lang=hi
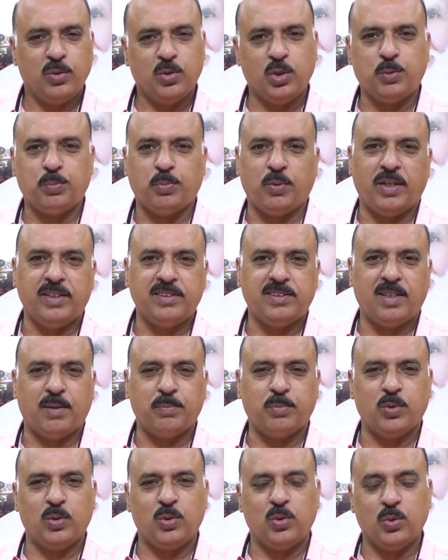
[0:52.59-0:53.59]
कुछ पॉइंट्स
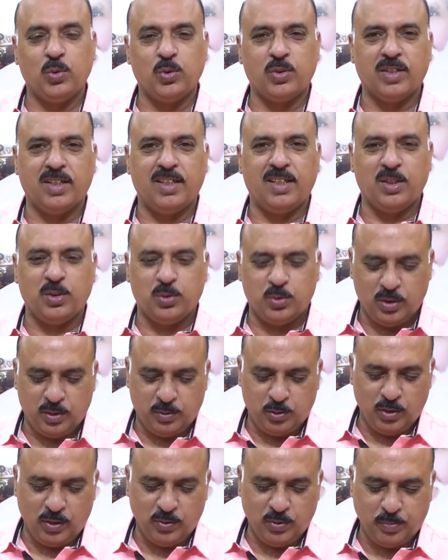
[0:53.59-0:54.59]
आपको नोट करने की
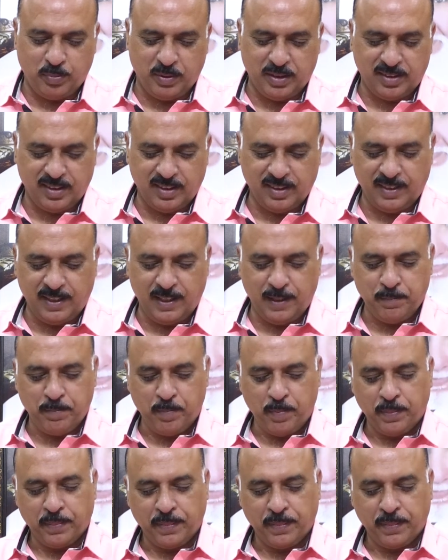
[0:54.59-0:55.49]
ज़रूरत जो है वो पड़ सकती है